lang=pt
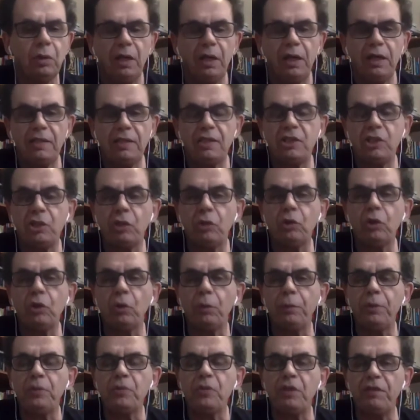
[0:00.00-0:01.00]
Esse chão que eu
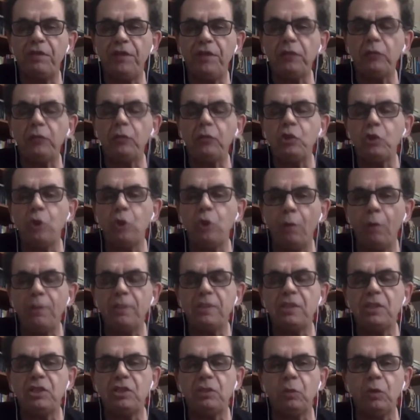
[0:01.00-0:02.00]
piso é feito de homens
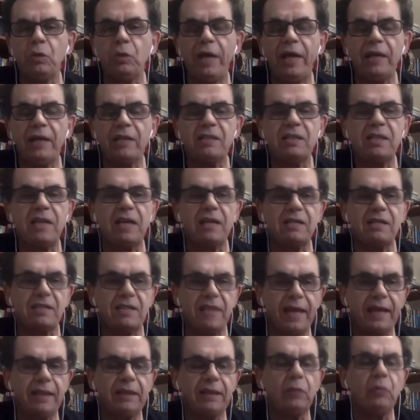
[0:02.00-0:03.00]
e de mulheres que
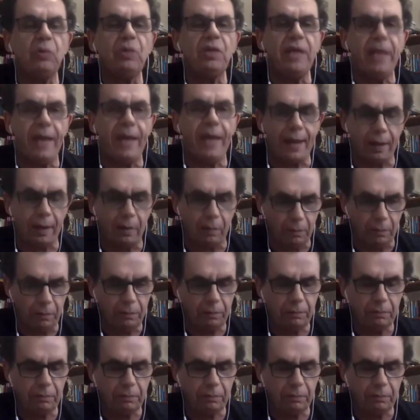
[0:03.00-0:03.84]
acertam e erram.